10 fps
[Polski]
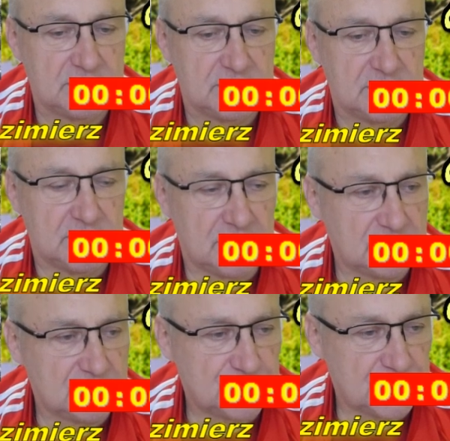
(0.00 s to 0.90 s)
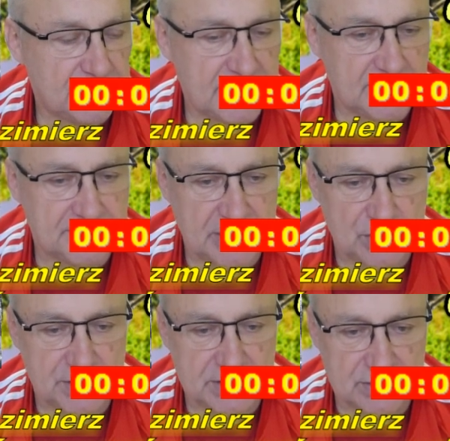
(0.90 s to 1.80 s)
No, już przewaga białych jest
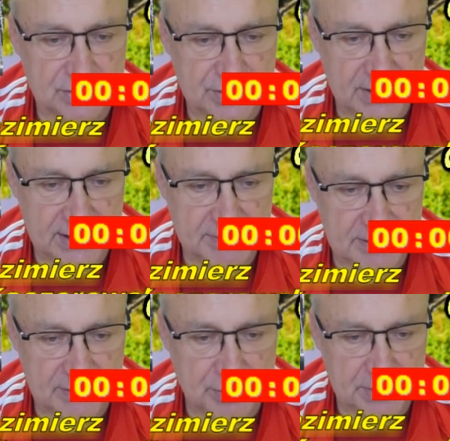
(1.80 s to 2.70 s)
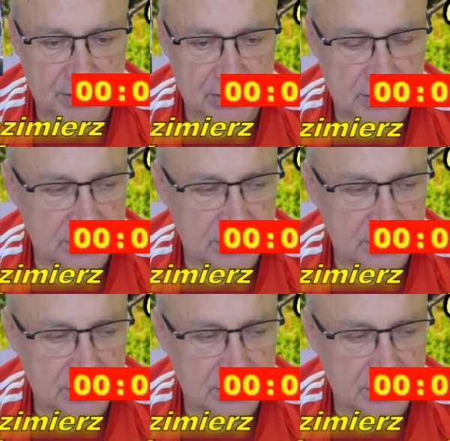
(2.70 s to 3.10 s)
dużo, ale jak mawiał pan doktor